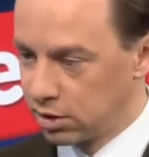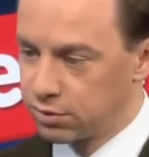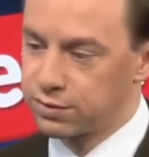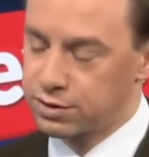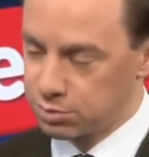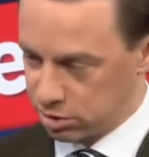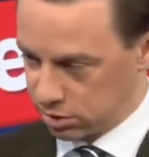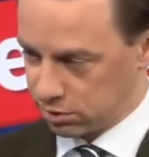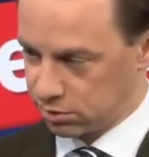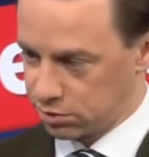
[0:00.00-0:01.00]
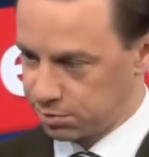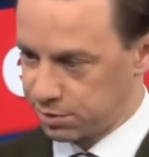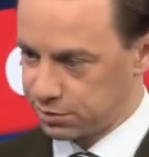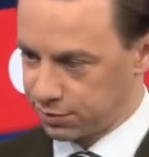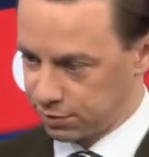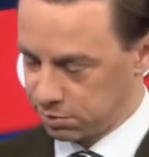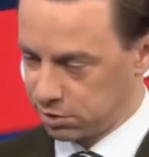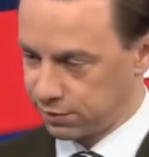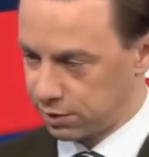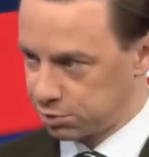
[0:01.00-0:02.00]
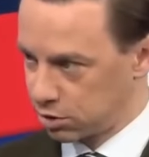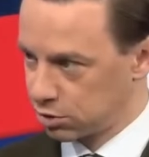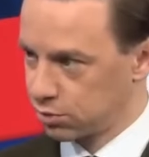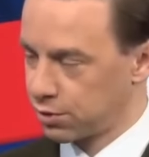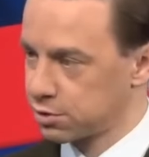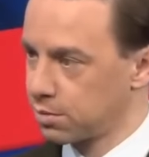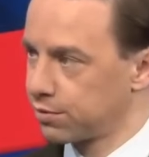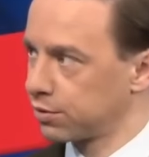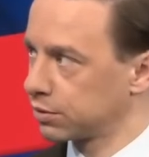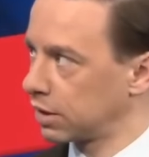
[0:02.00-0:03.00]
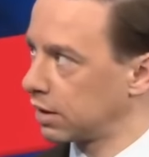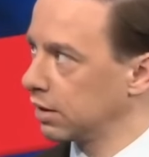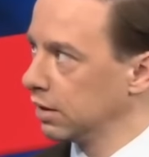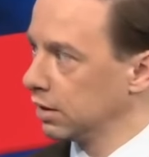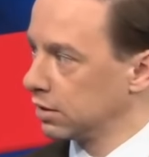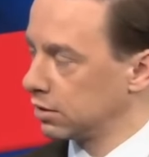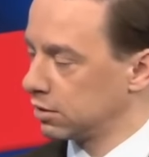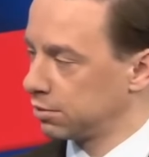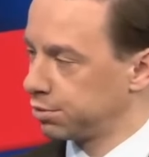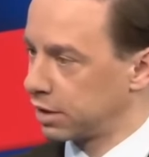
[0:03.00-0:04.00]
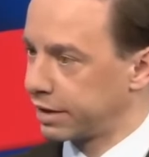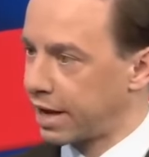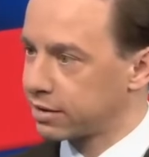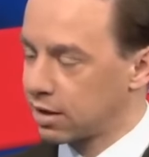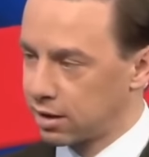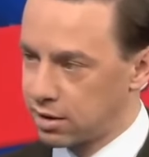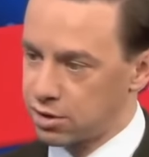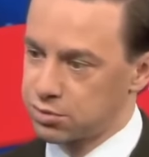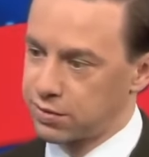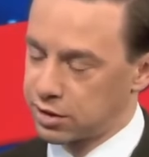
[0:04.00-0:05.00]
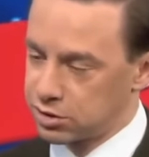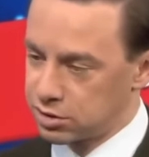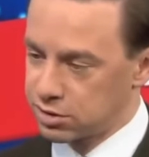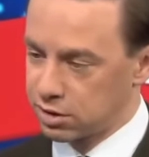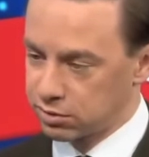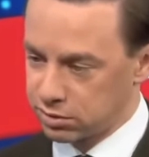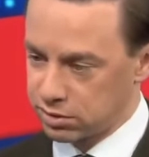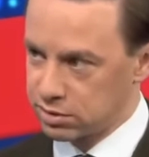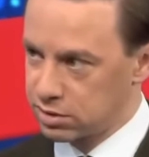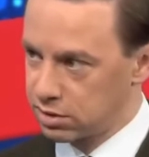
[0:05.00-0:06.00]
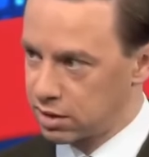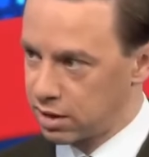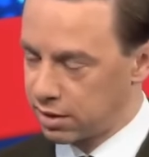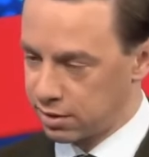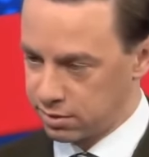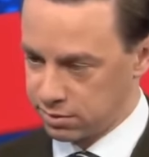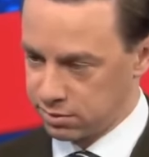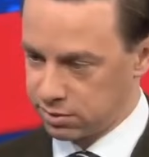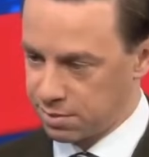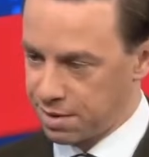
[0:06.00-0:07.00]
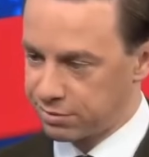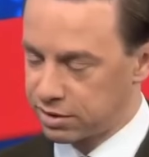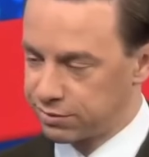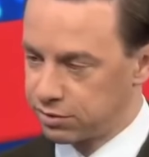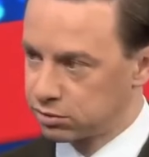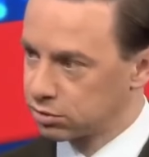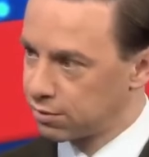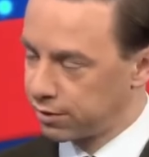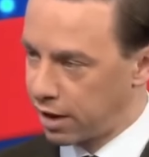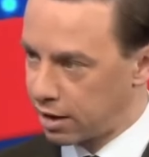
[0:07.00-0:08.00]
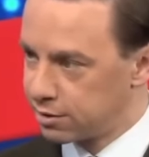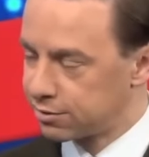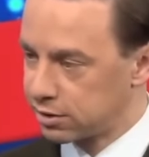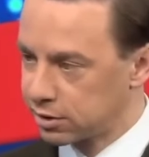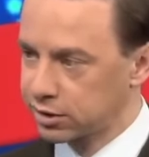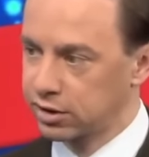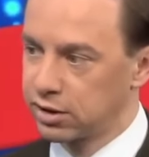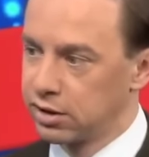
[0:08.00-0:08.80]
Uważam, że to, co państwo wyemitowali przed naszą rozmową, te y, pogadanka Jarosława Kaczyńskiego, to jest dla y, naprawdę wyjątkowo naiwnych.